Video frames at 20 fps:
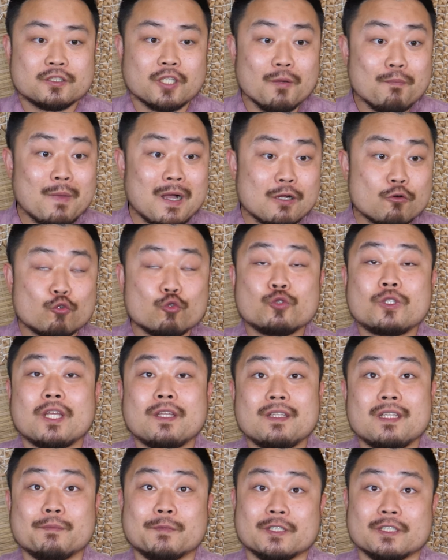섬마을
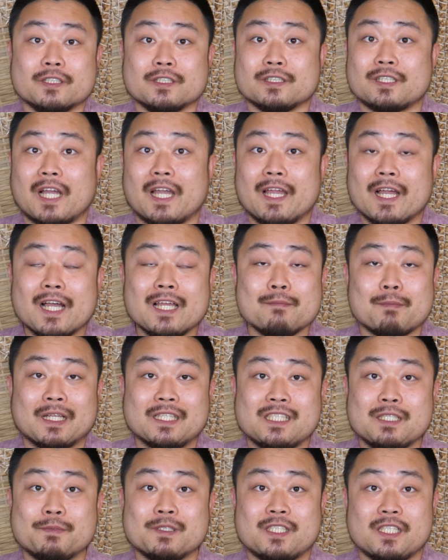훈태님은 다양한
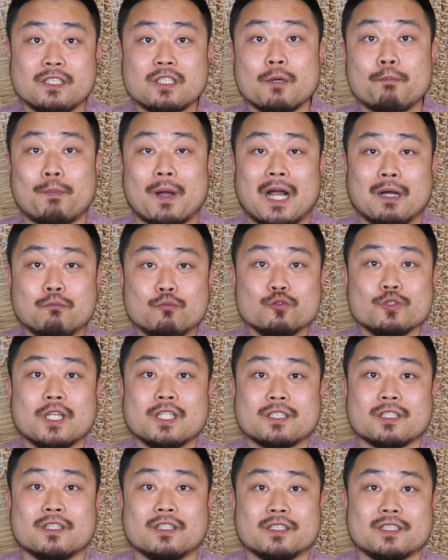맛집을 직접
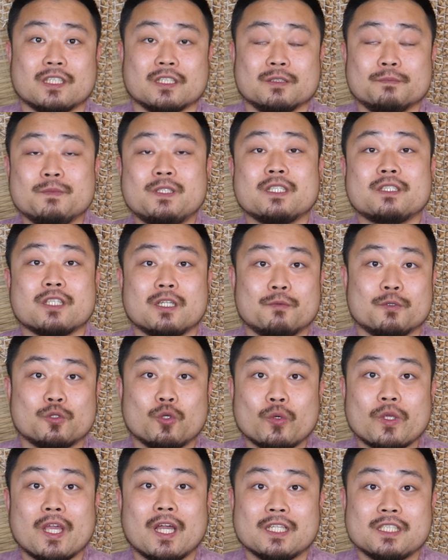방문해서 이렇게 음식점을
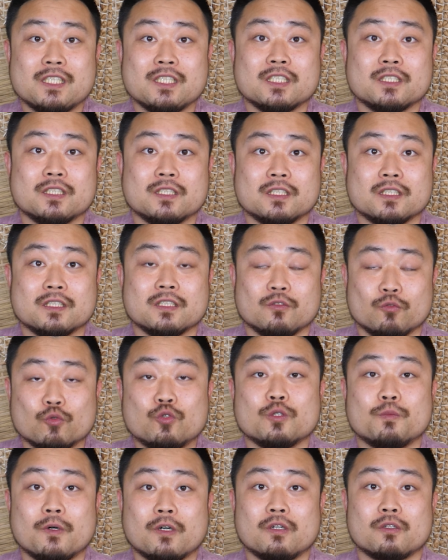소개하시는
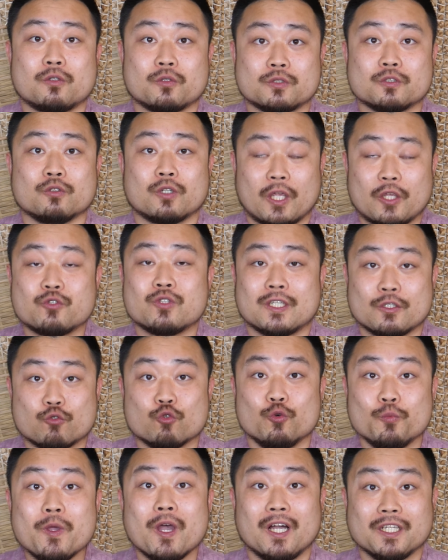유튜버로서 굉장히
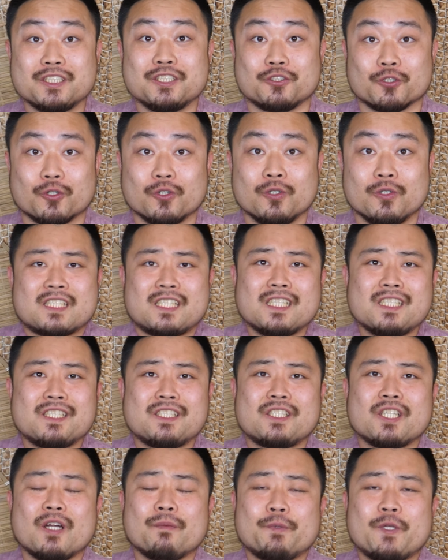유명하시죠.
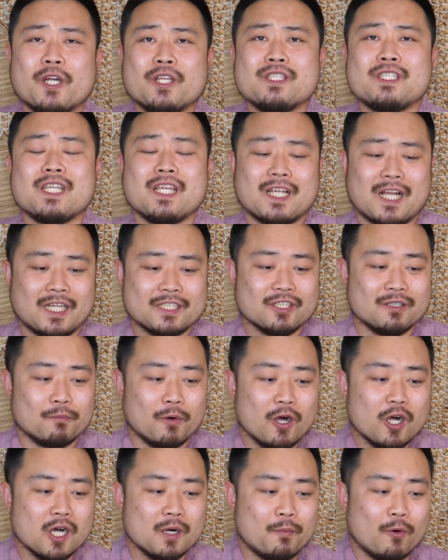직접 현지에 가서
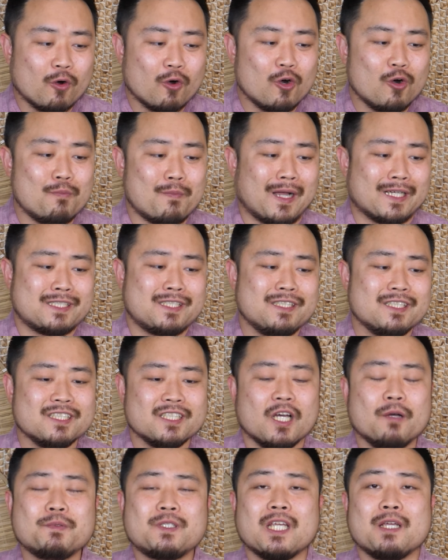먹어보고
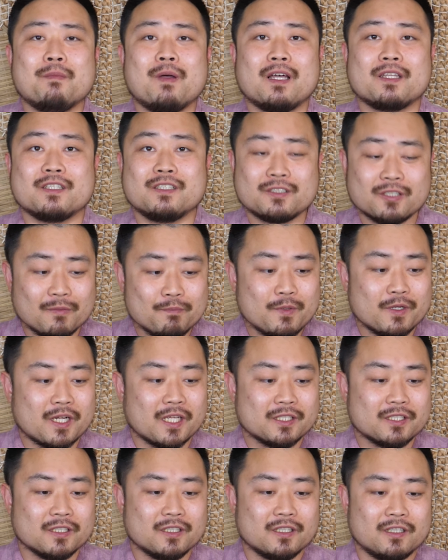맛있는 업체만을
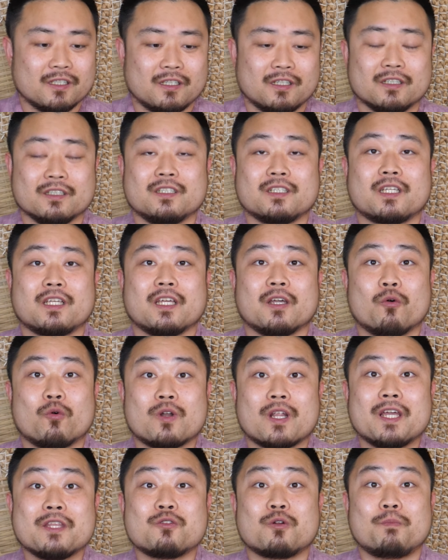선별해서 이렇게
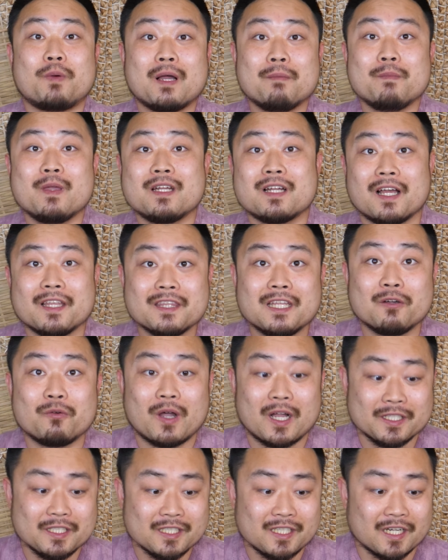온라인으로 판매를 한다고
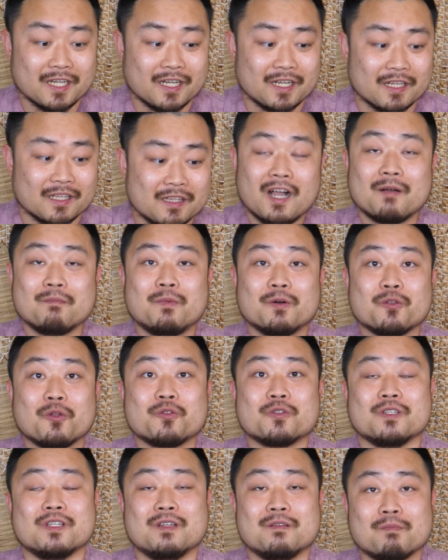하니까 한번
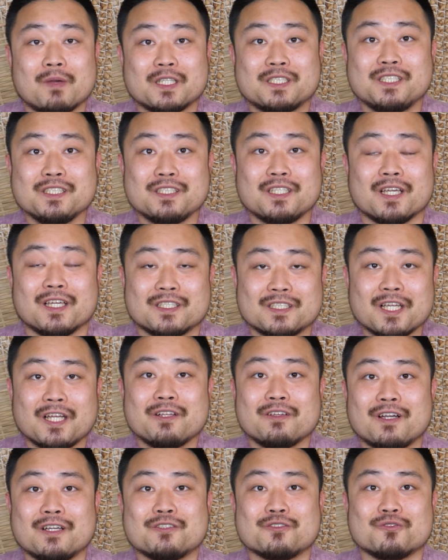오늘 맛있게
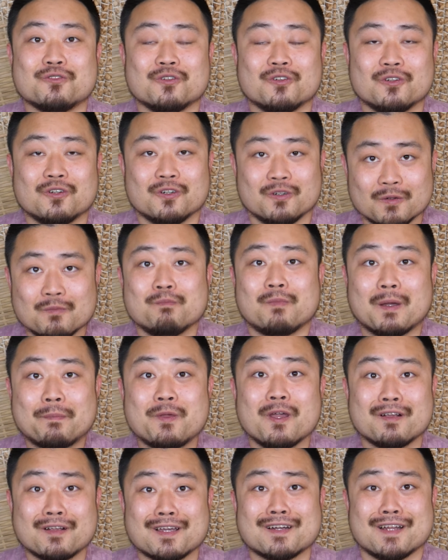차려가지고
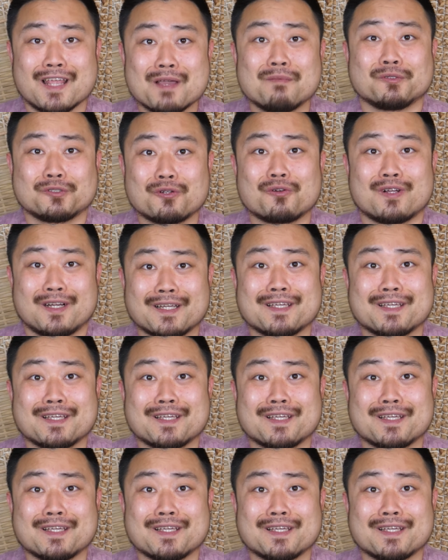맛평가를 해보도록